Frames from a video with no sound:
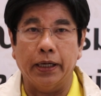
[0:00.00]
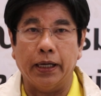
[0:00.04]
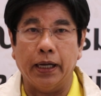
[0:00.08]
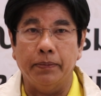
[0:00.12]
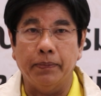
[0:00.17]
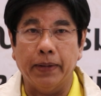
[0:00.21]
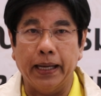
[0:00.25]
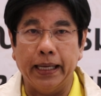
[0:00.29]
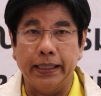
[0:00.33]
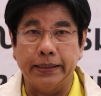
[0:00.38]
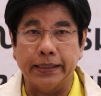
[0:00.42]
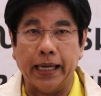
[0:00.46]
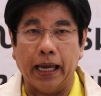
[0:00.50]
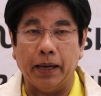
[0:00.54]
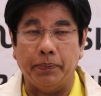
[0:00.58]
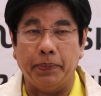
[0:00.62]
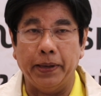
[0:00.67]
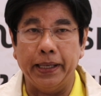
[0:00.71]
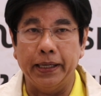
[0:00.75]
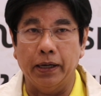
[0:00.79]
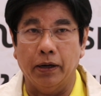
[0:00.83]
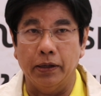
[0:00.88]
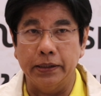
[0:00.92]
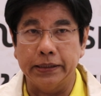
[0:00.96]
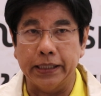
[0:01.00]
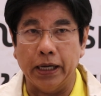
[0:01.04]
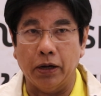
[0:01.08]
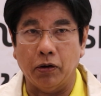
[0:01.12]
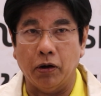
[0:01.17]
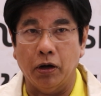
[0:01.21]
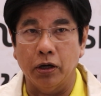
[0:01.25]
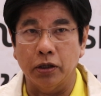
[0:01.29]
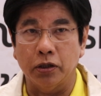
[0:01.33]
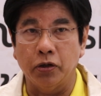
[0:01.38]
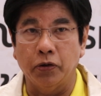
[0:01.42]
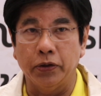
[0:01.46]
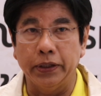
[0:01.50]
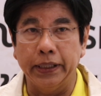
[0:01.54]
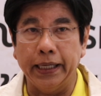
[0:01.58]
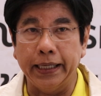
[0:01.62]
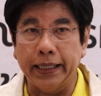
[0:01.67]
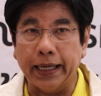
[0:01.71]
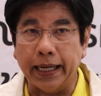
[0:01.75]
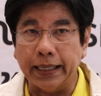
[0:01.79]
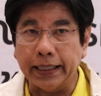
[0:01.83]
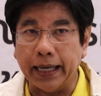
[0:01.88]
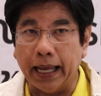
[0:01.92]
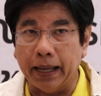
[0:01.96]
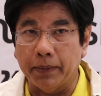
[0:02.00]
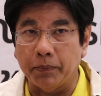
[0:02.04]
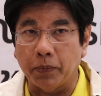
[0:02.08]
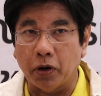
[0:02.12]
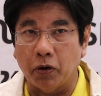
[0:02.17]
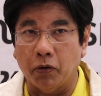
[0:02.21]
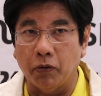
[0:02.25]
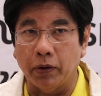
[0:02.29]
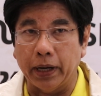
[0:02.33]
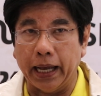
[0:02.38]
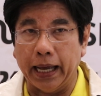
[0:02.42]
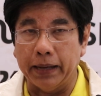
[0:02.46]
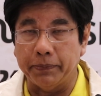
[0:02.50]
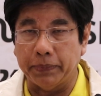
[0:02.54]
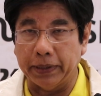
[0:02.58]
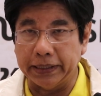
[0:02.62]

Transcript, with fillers: ก็มาจากพี่น้องชาวกองทุนที่ได้ทำโครงการ